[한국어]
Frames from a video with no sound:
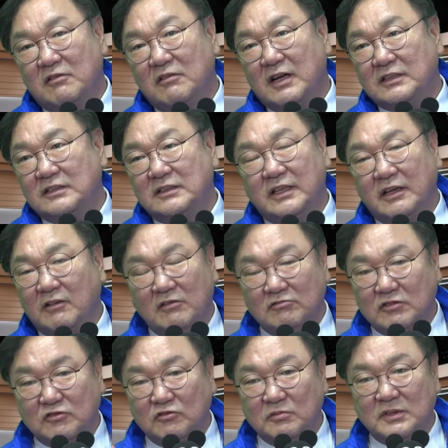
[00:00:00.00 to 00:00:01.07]
하는데
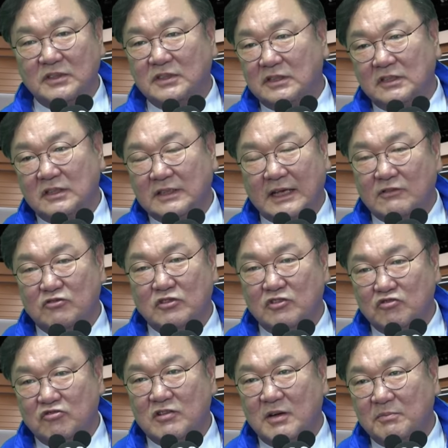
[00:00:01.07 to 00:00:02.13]
우리 국민들은 이걸 단순히
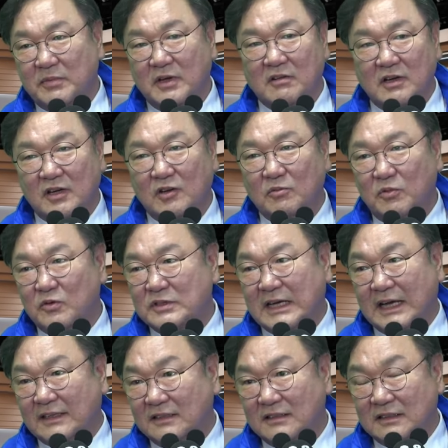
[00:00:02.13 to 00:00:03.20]
중간평가라고 보지
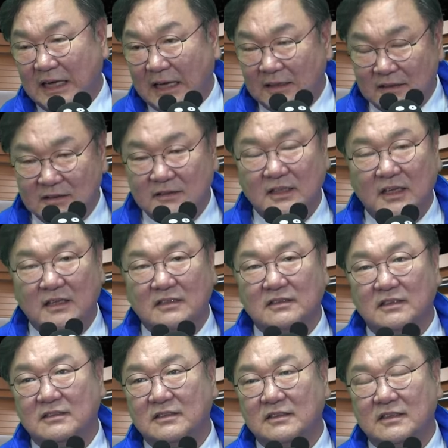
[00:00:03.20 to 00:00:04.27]
않는다는
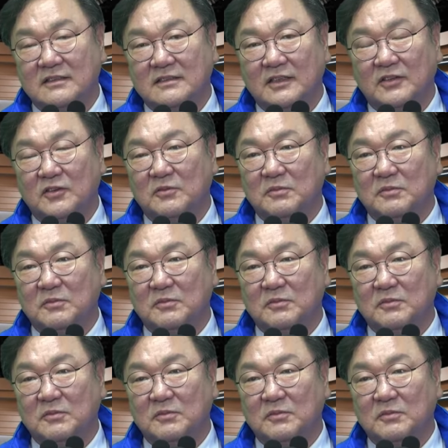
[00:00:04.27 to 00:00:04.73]
걸 느꼈어요.